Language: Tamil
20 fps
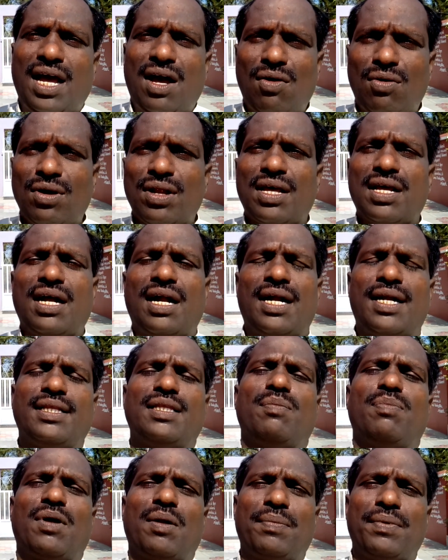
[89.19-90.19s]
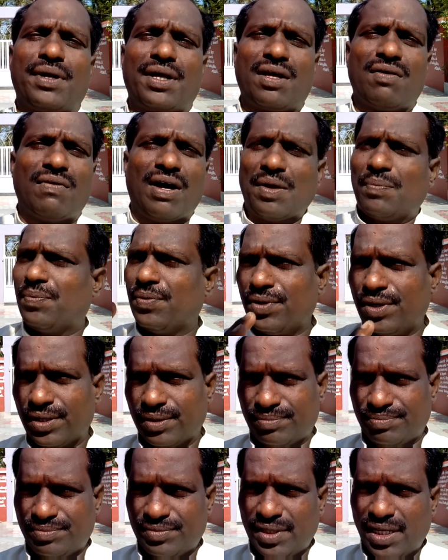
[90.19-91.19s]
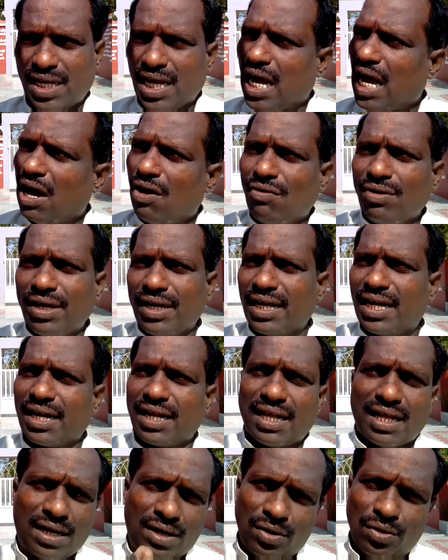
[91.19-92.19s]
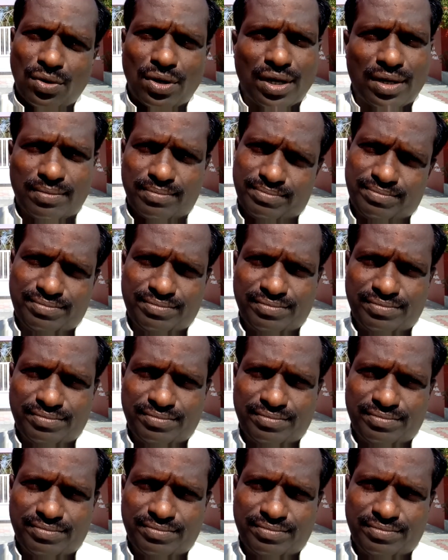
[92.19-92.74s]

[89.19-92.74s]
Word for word: அவங்களுக்கு அடுத்த பிறப்பு எடுக்க வாய்ப்புண்டு அவங்க இருக்கிற அருள் உலகம்